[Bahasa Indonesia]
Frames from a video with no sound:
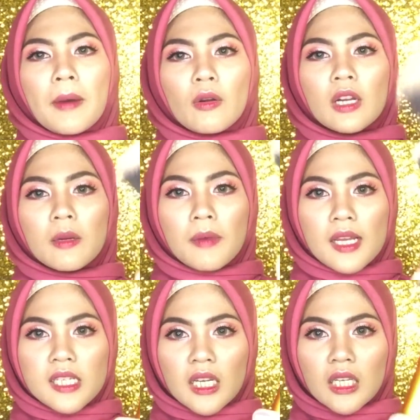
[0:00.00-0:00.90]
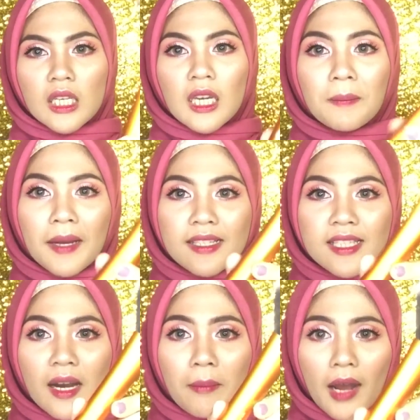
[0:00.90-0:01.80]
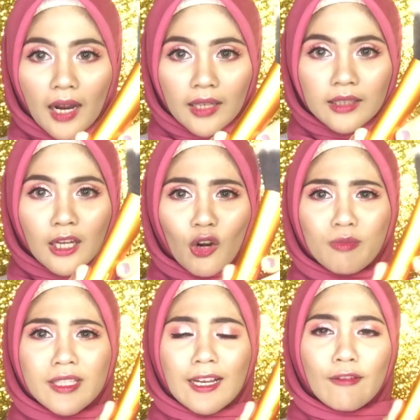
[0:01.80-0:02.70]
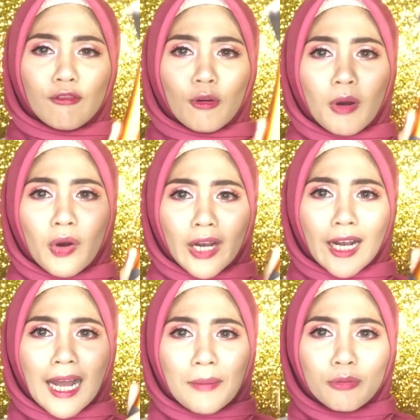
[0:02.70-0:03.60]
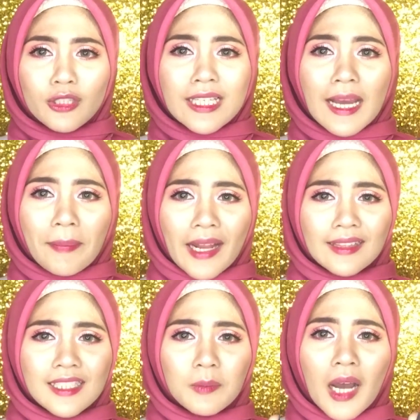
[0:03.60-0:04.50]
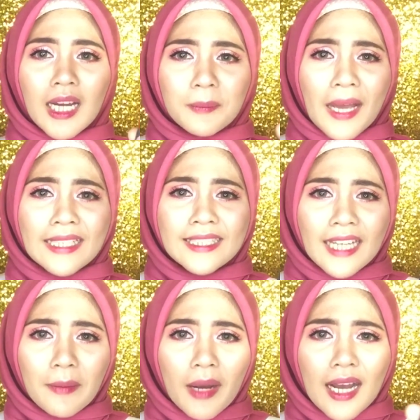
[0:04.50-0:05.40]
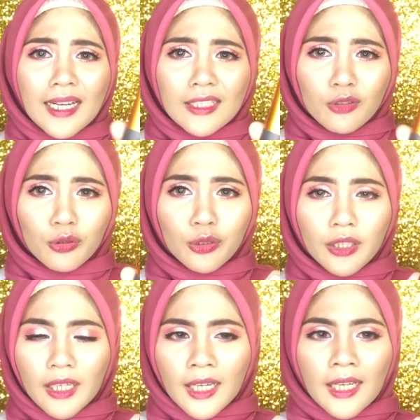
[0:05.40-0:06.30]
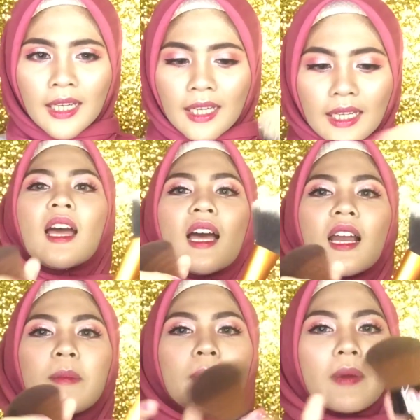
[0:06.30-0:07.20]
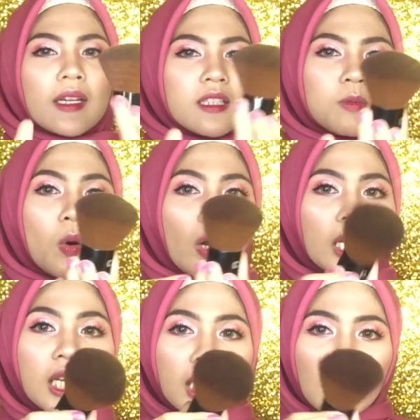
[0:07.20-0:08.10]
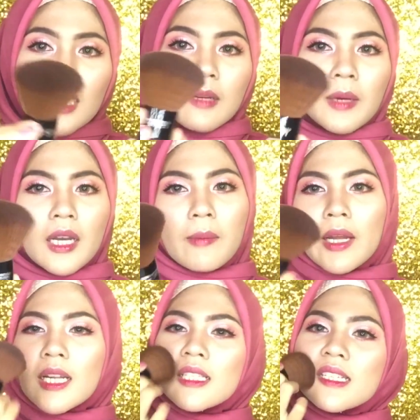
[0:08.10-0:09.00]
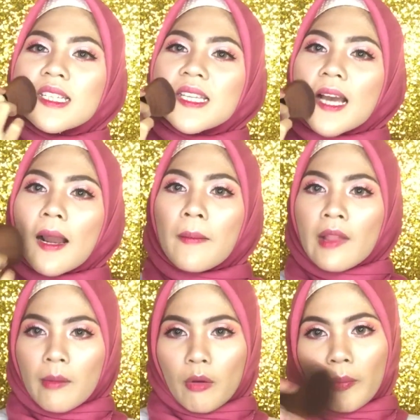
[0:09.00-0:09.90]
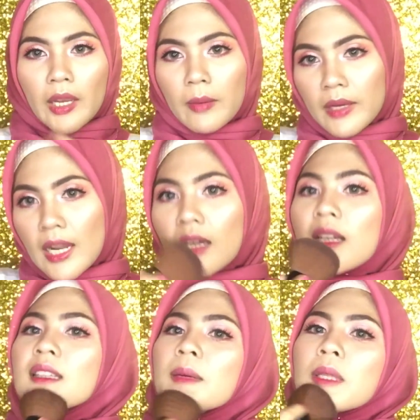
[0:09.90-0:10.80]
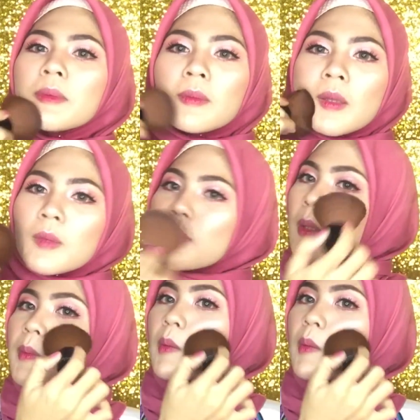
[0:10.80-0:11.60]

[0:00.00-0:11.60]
powder brush yang ini kan panjang banget kalau misalnya flow bawa ke kampus nih nggak praktis banget panjang banget cuy nah lebih praktis bawa ini kan kemana-mana jadi tinggal mau pakai bedak tap tap tap tap tap tap